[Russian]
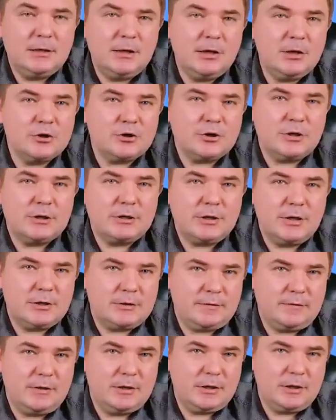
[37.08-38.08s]
денежные
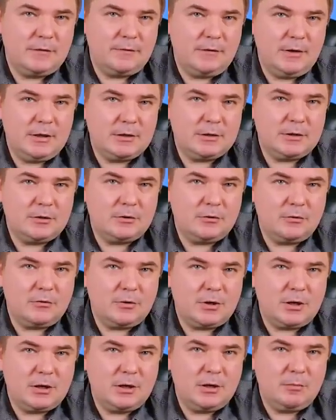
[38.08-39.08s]
средства от инфляции, то
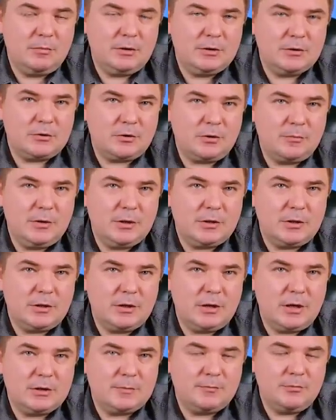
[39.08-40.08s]
какие бы инструменты
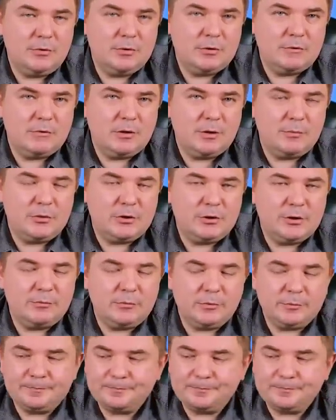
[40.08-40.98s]
я использовал и почему.